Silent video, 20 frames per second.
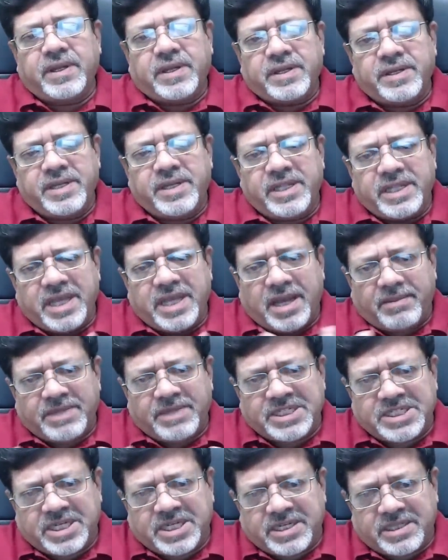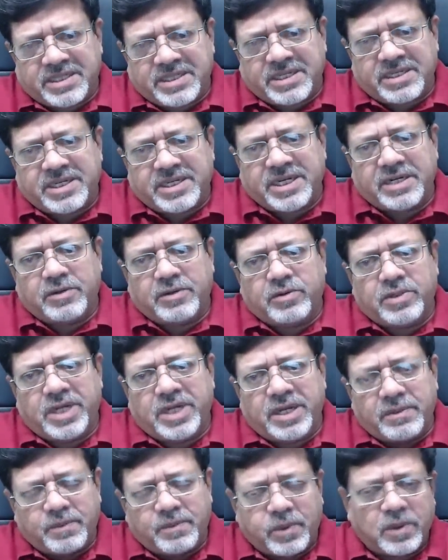நிதி அமைச்சகத்தின் கீழ் உள்ள
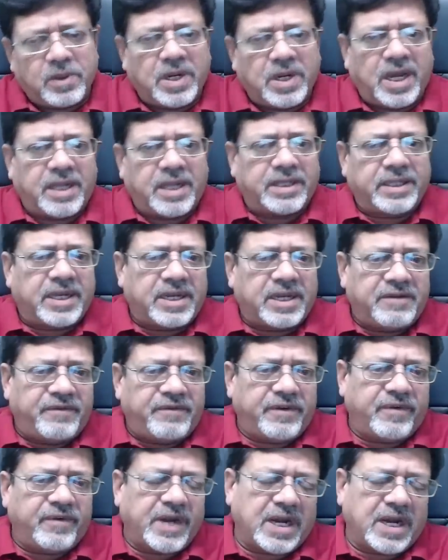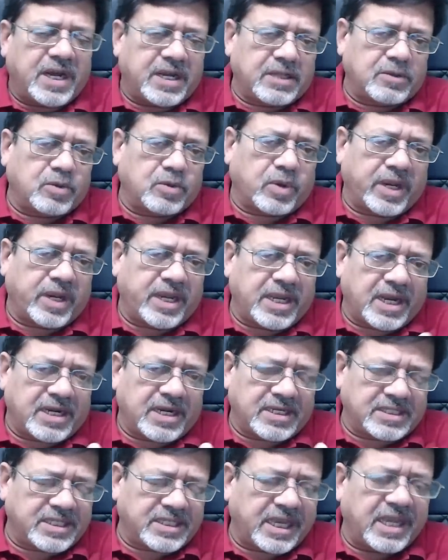பொருளாதார விவகார
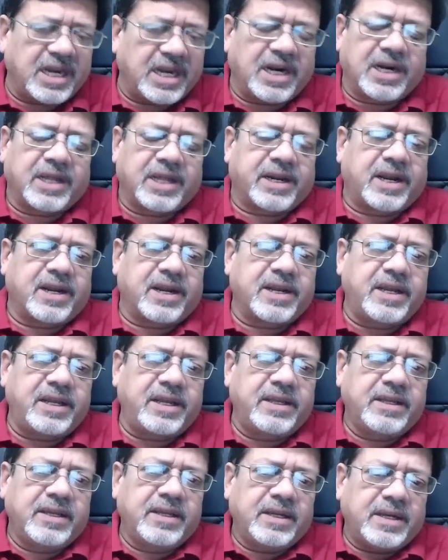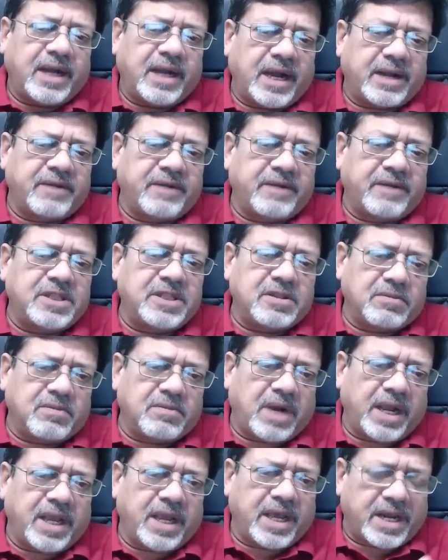துறைக்கான செயலாளராக அரவிந்த்
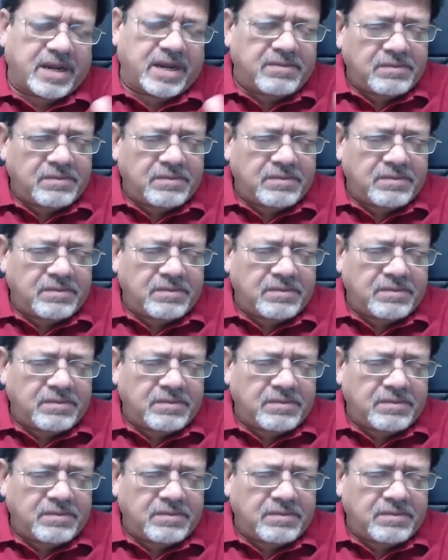மாயாராம்